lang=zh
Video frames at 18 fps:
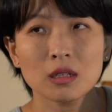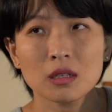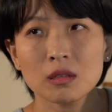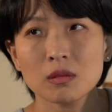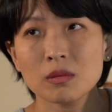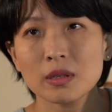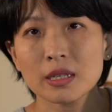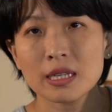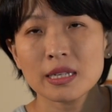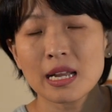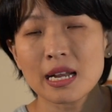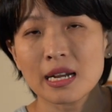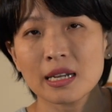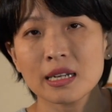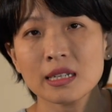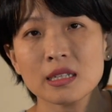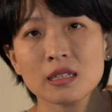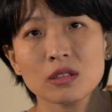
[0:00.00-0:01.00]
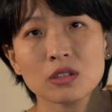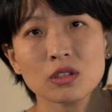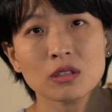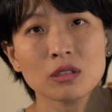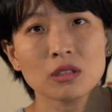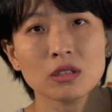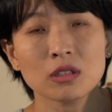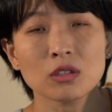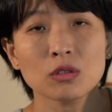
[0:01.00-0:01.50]
因为你打开电
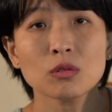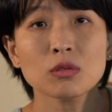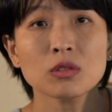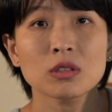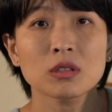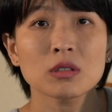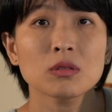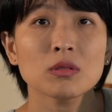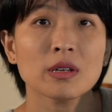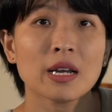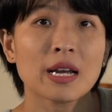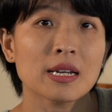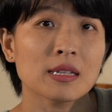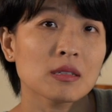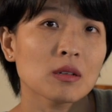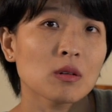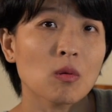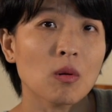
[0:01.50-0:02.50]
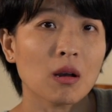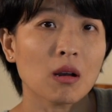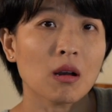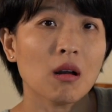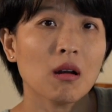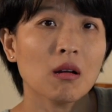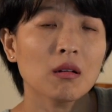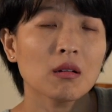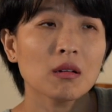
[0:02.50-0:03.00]
视，其实都是针对孩子的广
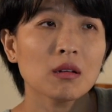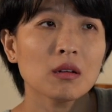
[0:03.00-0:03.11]
告。